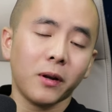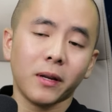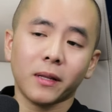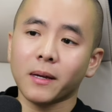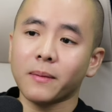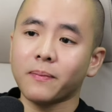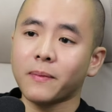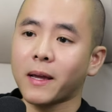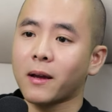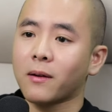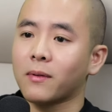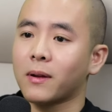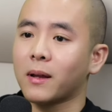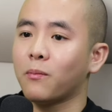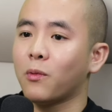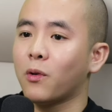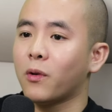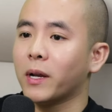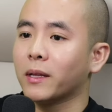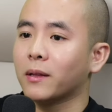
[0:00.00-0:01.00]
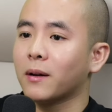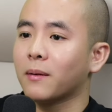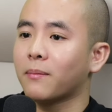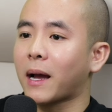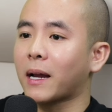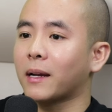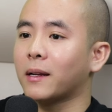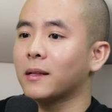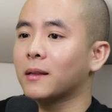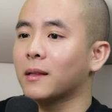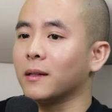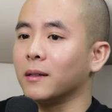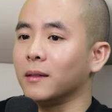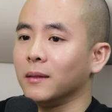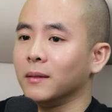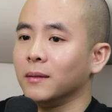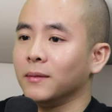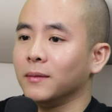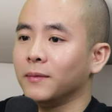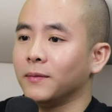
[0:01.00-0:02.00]
mô hình tiếp theo đấy là mô hình thương mại điện
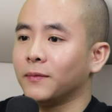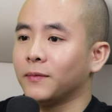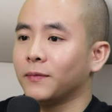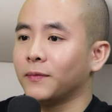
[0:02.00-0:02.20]
tử